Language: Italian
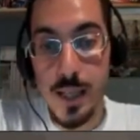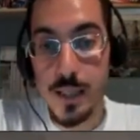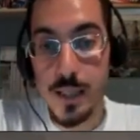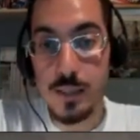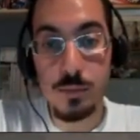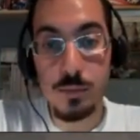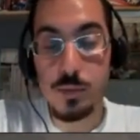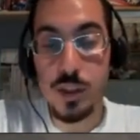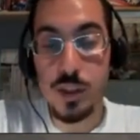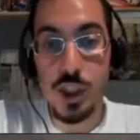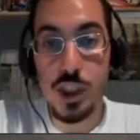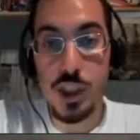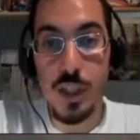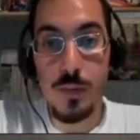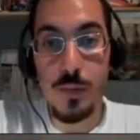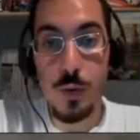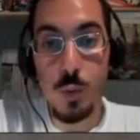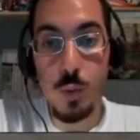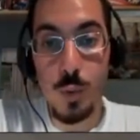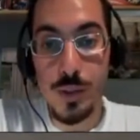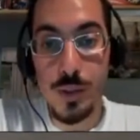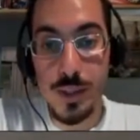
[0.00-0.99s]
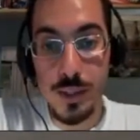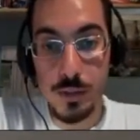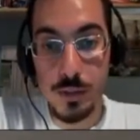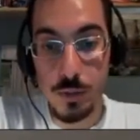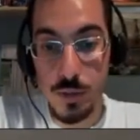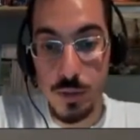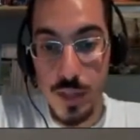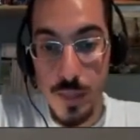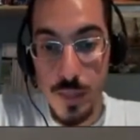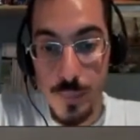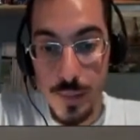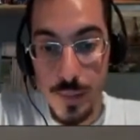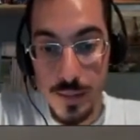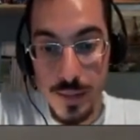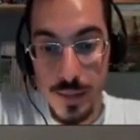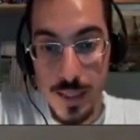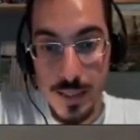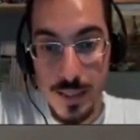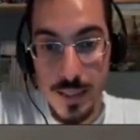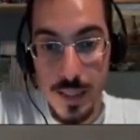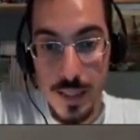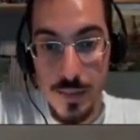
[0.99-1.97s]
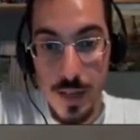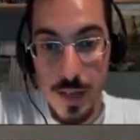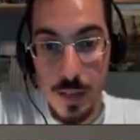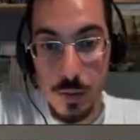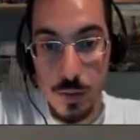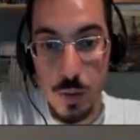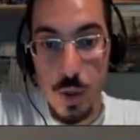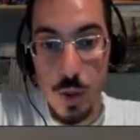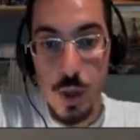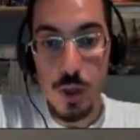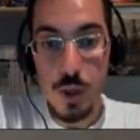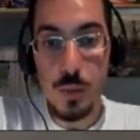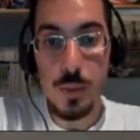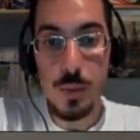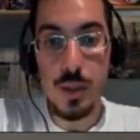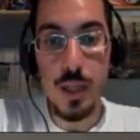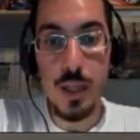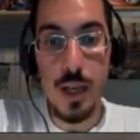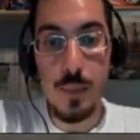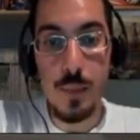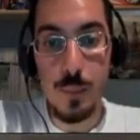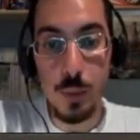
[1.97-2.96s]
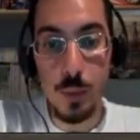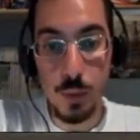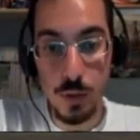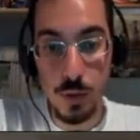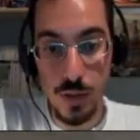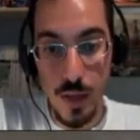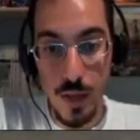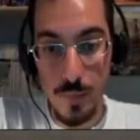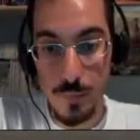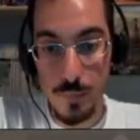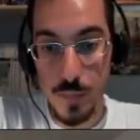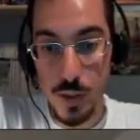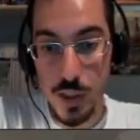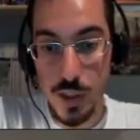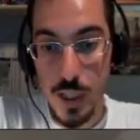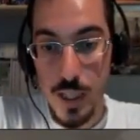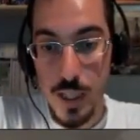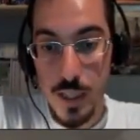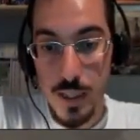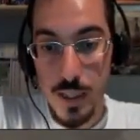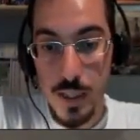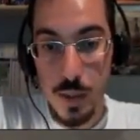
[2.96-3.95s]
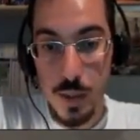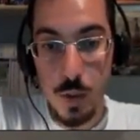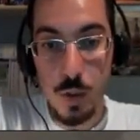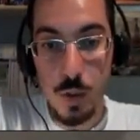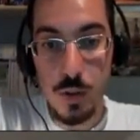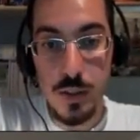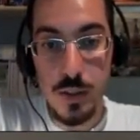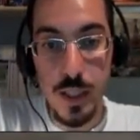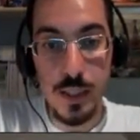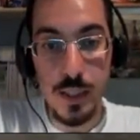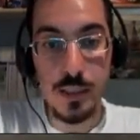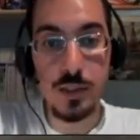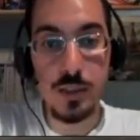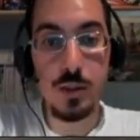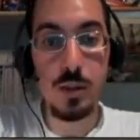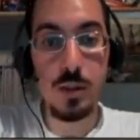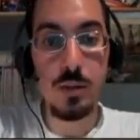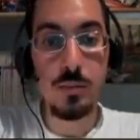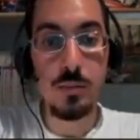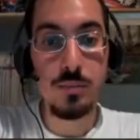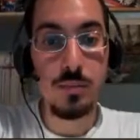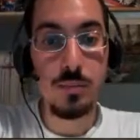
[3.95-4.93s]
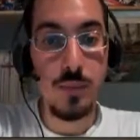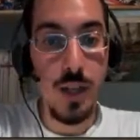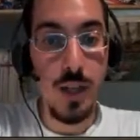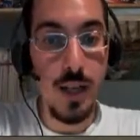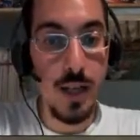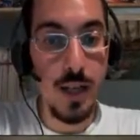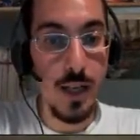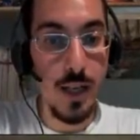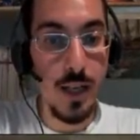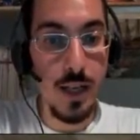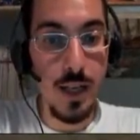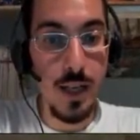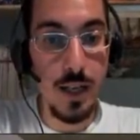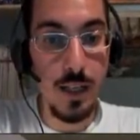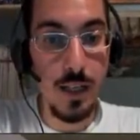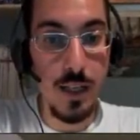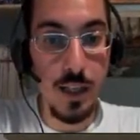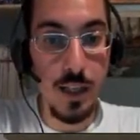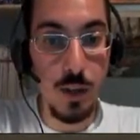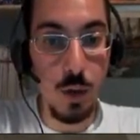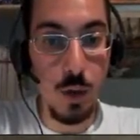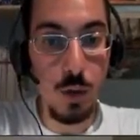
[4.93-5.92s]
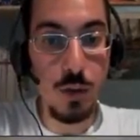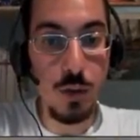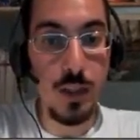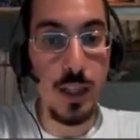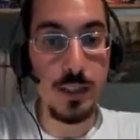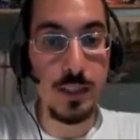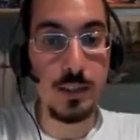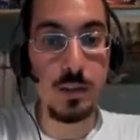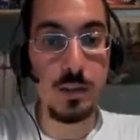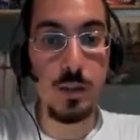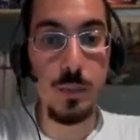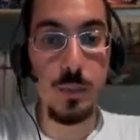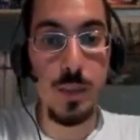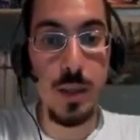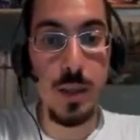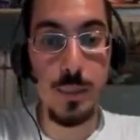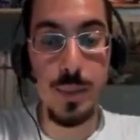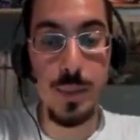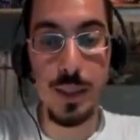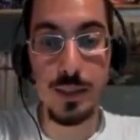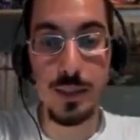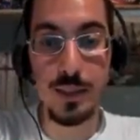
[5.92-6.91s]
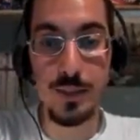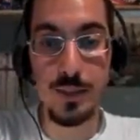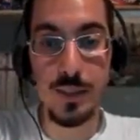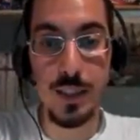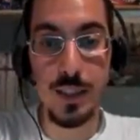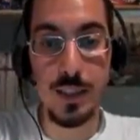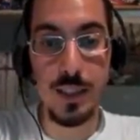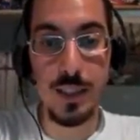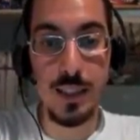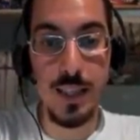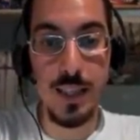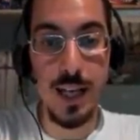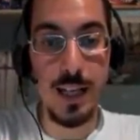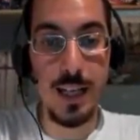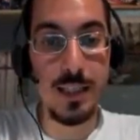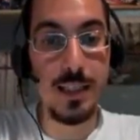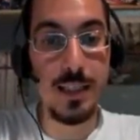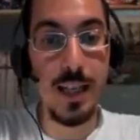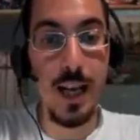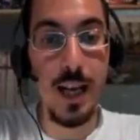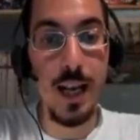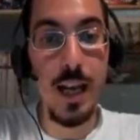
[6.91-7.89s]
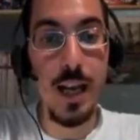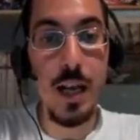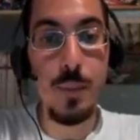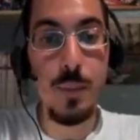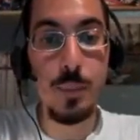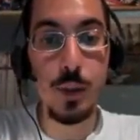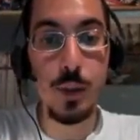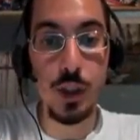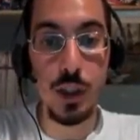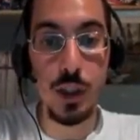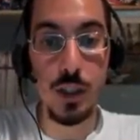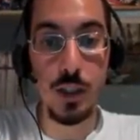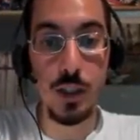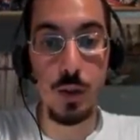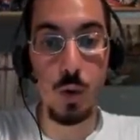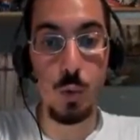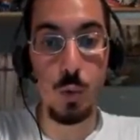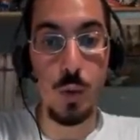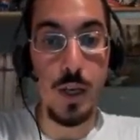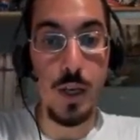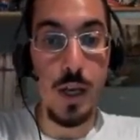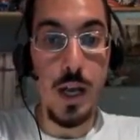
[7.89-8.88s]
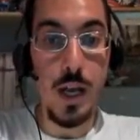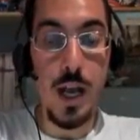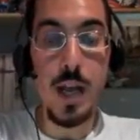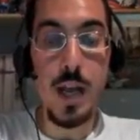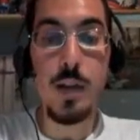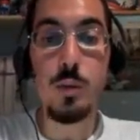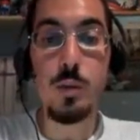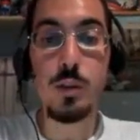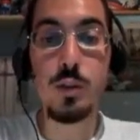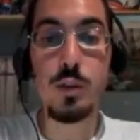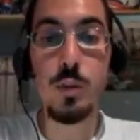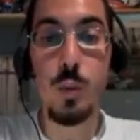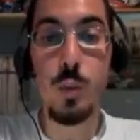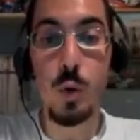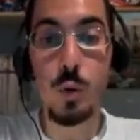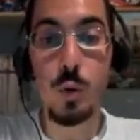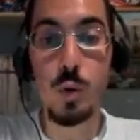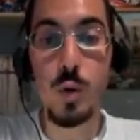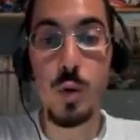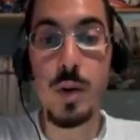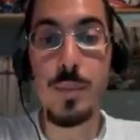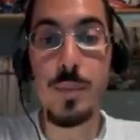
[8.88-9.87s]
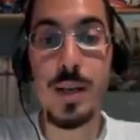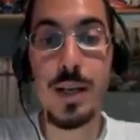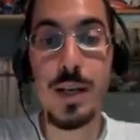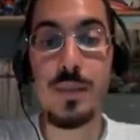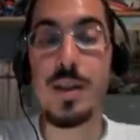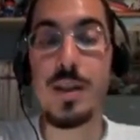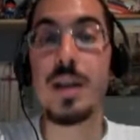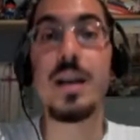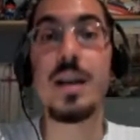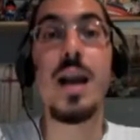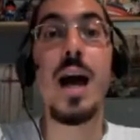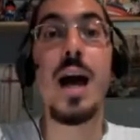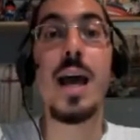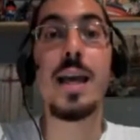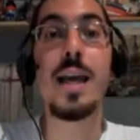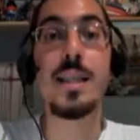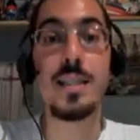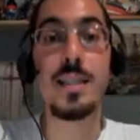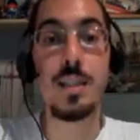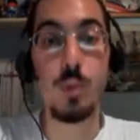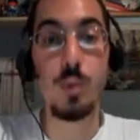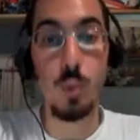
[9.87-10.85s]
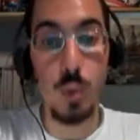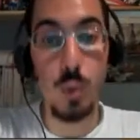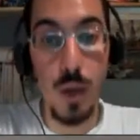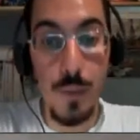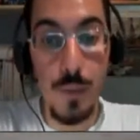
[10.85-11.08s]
un, ci serve un quadrato 3x3 scavato dopodiché è molto semplice clicco col destro e clicco col destro, me ne piazza vedete 3 e 3 e poi ci clicco qui e in questo modo la mia caverna è sicura